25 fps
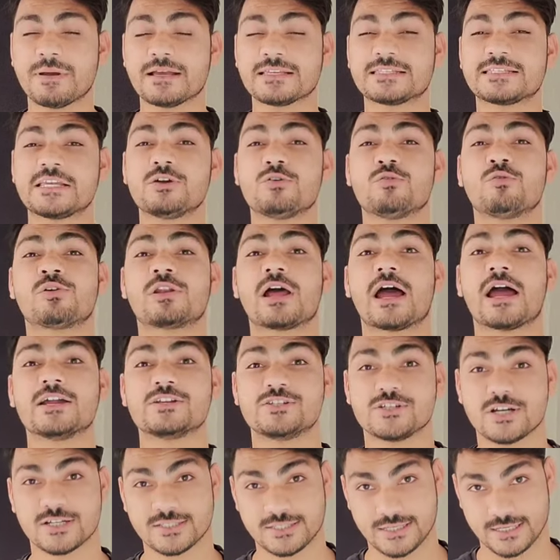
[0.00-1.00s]
पैसे
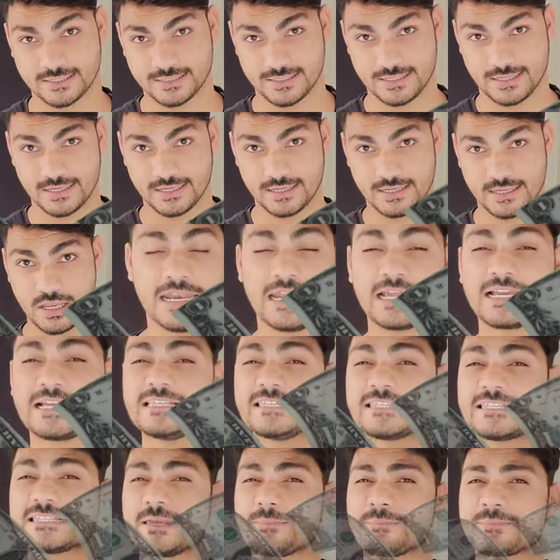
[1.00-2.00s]
उड़ाए जा सकते हैं
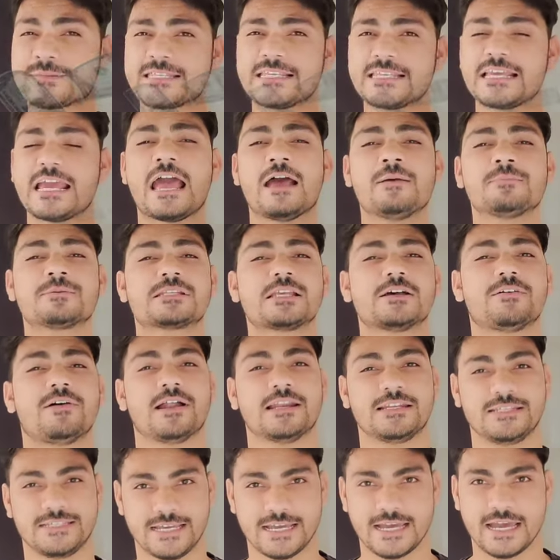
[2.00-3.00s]
लेकिन सबसे अहम
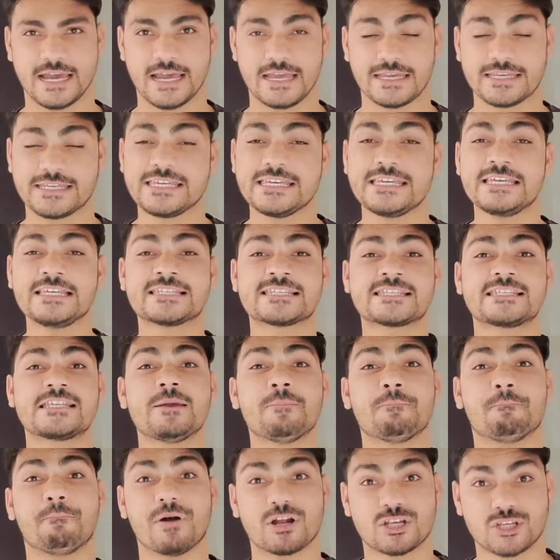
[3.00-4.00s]
सवाल यह है कि इससे
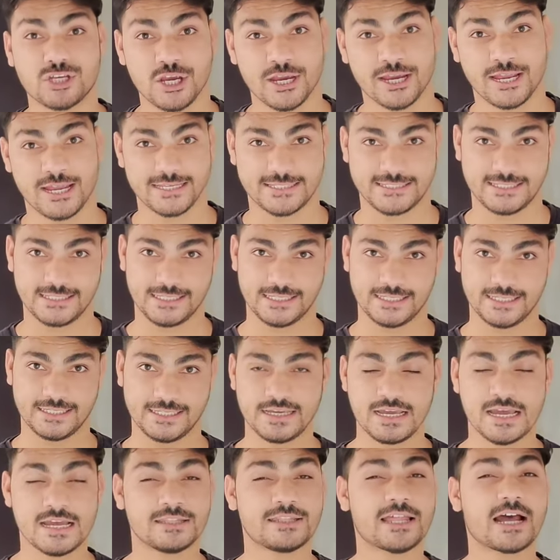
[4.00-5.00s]
बचें कैसे
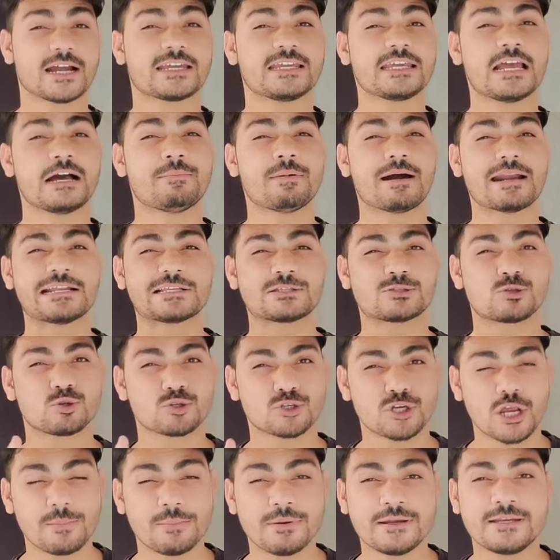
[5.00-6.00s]
ताकि हमारे
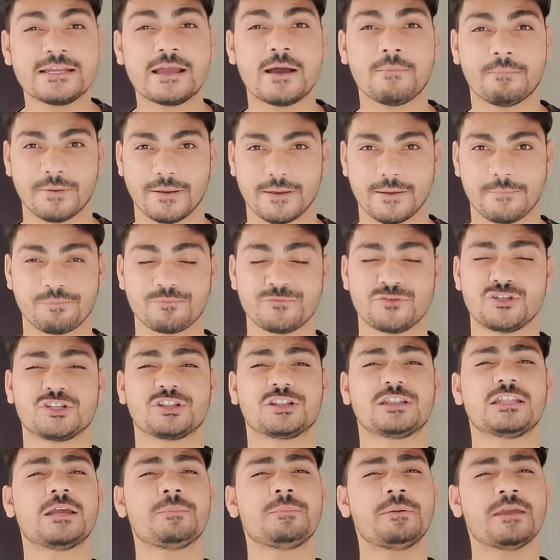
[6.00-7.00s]
सोशल मीडिया पे
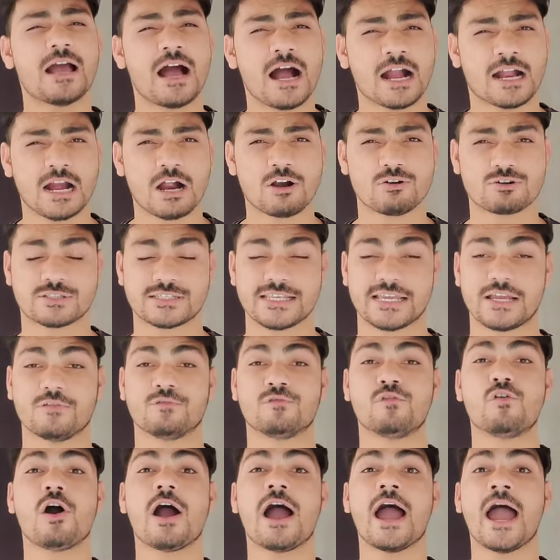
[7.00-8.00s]
जितने भी अकाउंट्स हैं
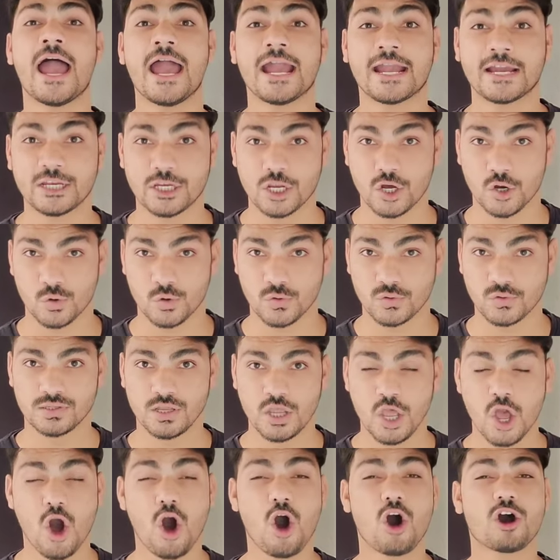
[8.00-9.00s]
वो हैक ना हो
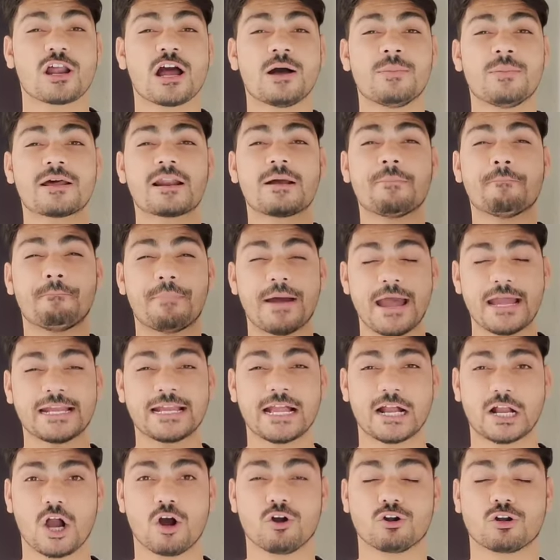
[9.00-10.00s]
और हमारा बैंक
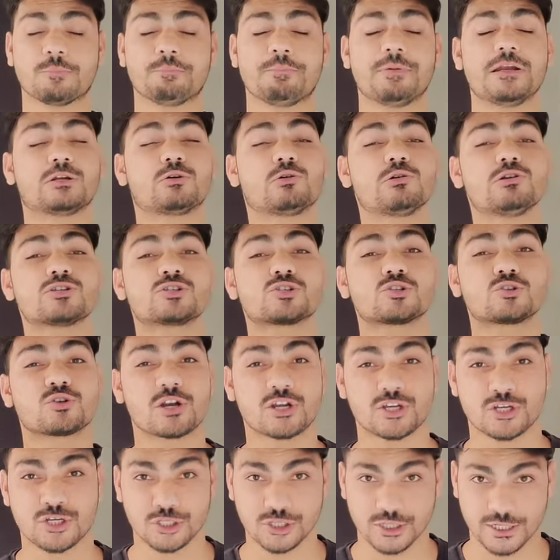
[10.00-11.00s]
अकाउंट बिल्कुल
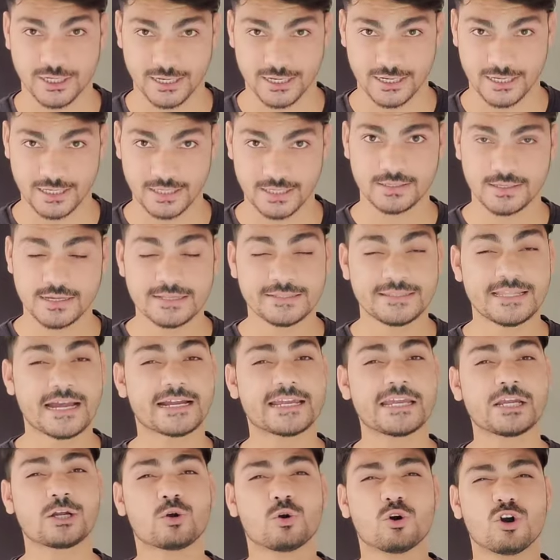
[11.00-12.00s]
सुरक्षित रहे
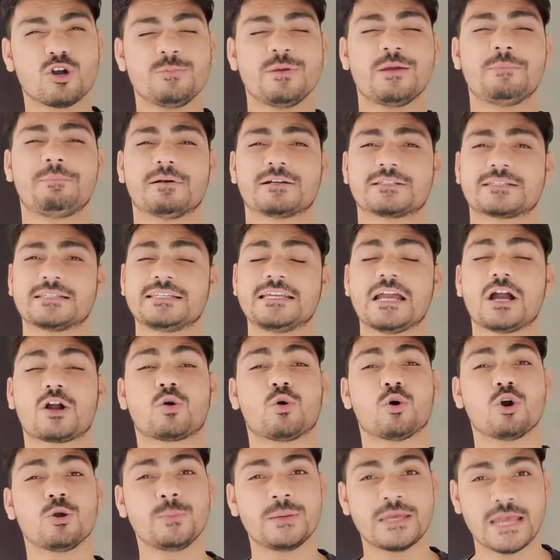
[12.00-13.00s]
ताकि कोई भी पर्सन या
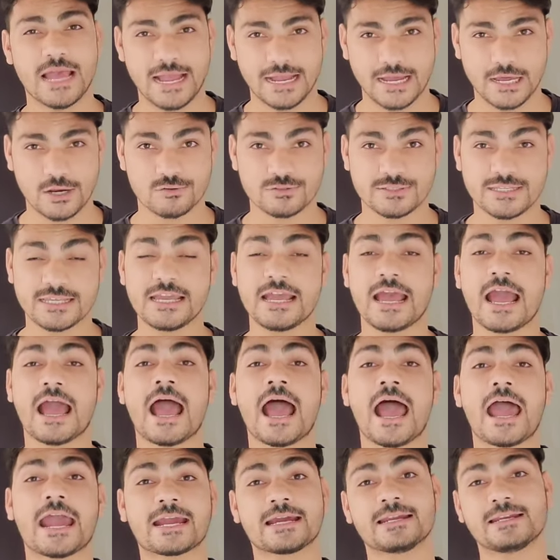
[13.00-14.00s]
कोई भी हैकर उसे
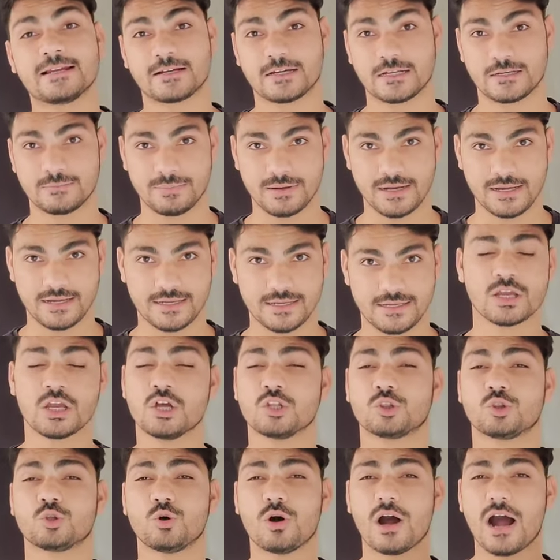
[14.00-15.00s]
हैक ना कर पाए
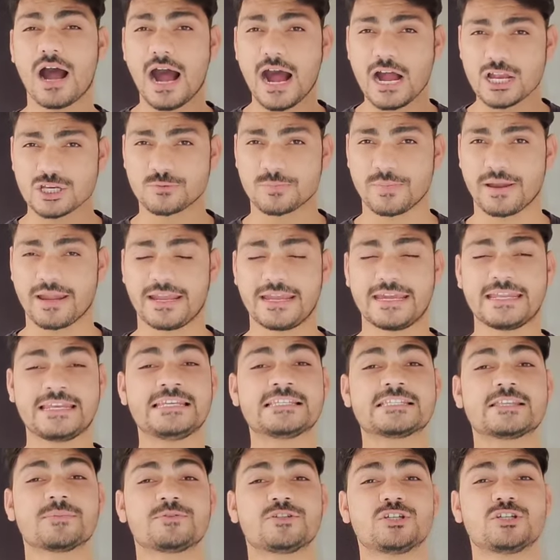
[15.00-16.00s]
तो आज मैं
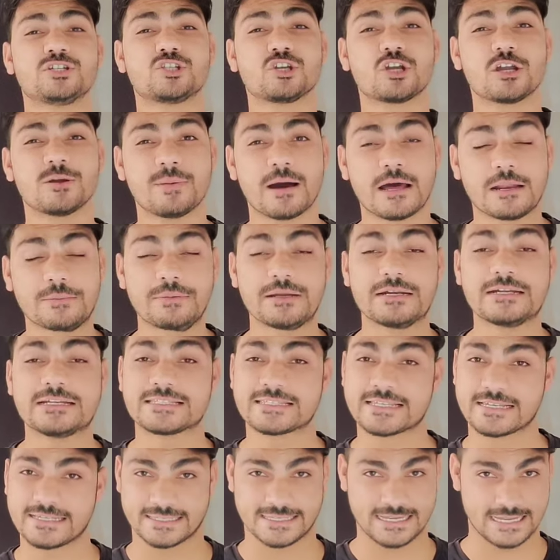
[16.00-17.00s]
इन्हीं सब चीज़ों के बारे में
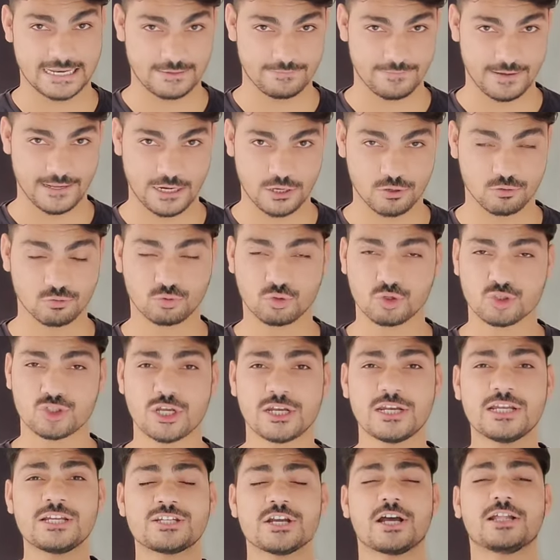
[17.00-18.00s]
डिस्कस करने वाला हूं तो
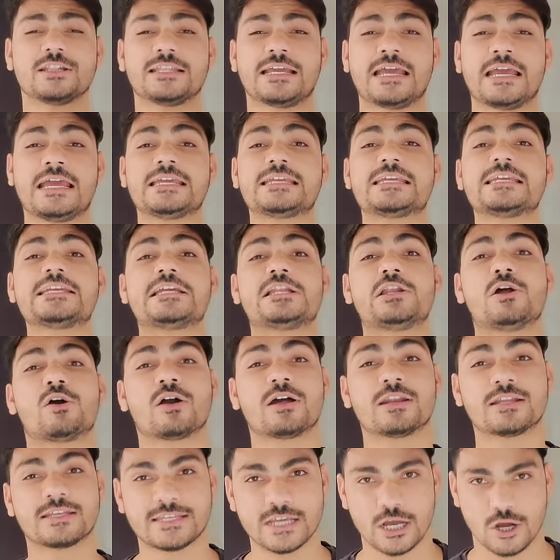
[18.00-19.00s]
चलिए जानते हैं कि
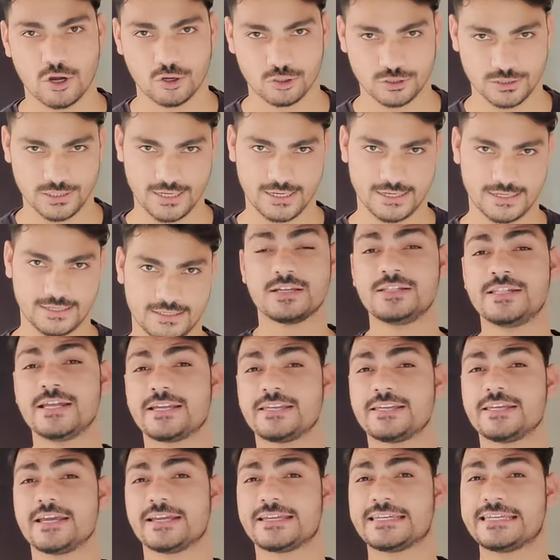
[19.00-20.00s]
कीलॉगर क्या होता है
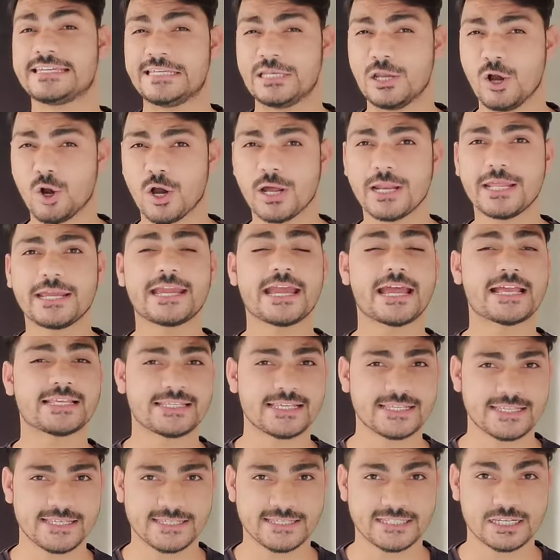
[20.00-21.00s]
देखिए कीलॉगर एक
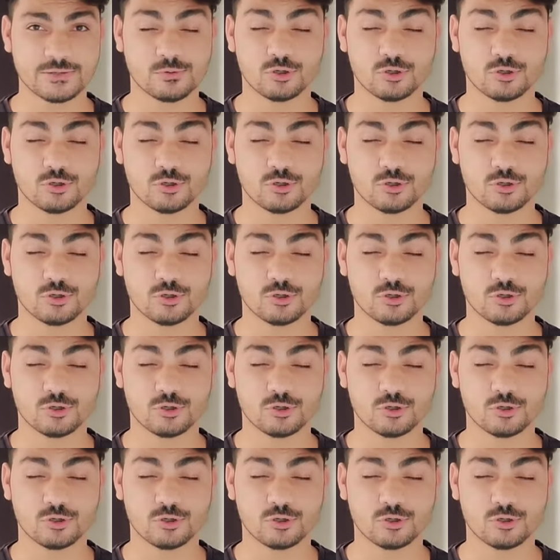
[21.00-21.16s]
ऐसा सिस्टम